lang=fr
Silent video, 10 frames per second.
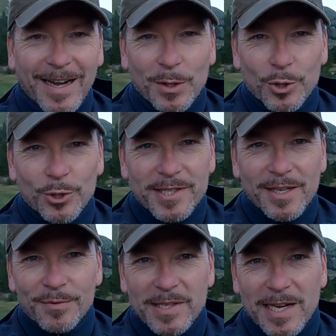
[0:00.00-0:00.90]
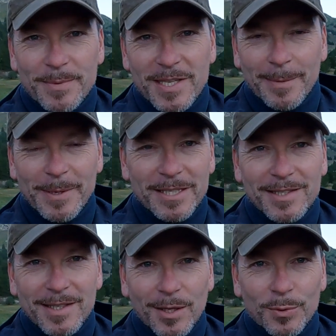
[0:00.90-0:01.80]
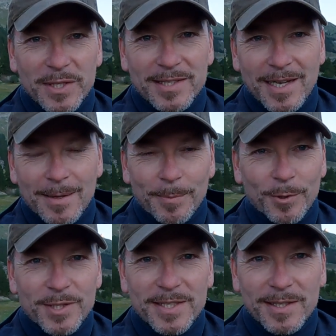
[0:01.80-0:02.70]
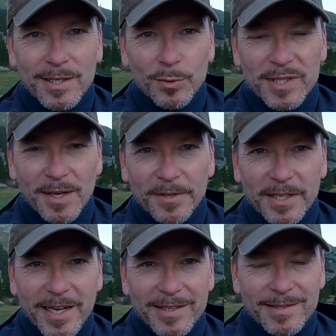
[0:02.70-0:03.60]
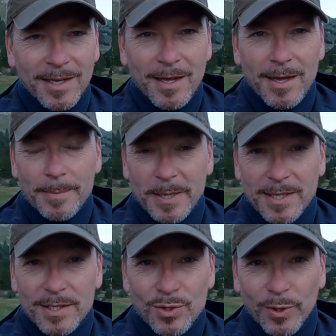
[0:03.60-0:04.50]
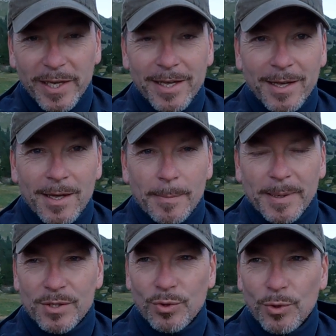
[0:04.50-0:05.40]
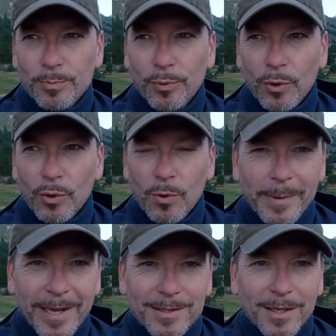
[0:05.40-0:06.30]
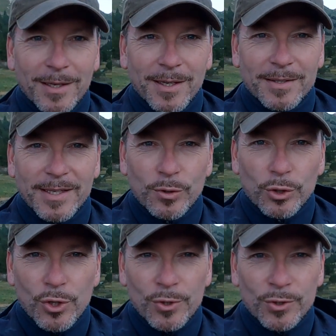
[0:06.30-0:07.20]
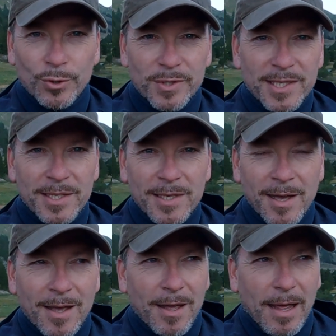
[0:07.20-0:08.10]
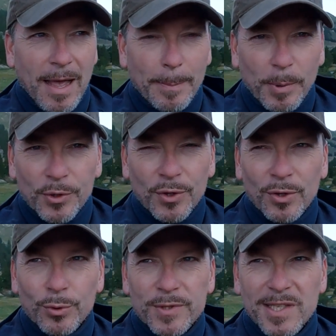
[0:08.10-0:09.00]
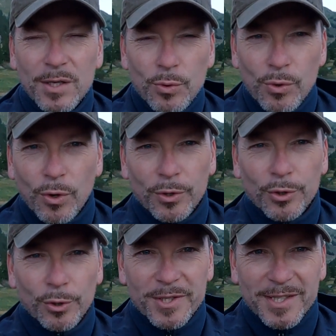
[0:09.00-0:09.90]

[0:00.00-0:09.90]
Alors je sais, vous allez me dire, mais si c'était aussi simple, si c'était aussi efficace, eh bien ça se saurait. Parce que pour combattre quelque chose d'aussi important, d'aussi lourd que le